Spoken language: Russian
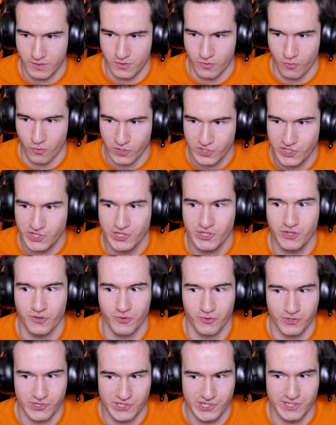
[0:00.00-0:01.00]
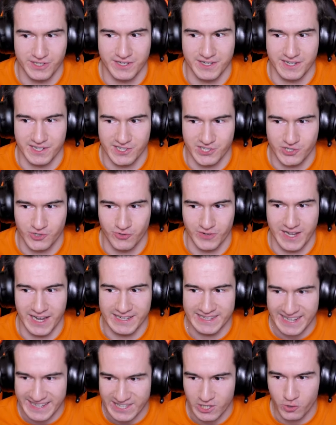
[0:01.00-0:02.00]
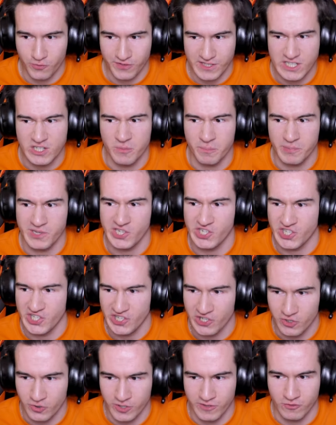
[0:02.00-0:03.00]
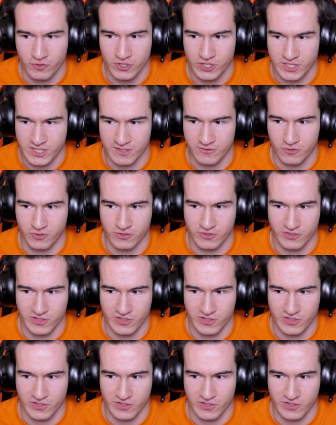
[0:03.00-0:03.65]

Очень-очень хорошо. Когда я увидел пещеру и вот этих вот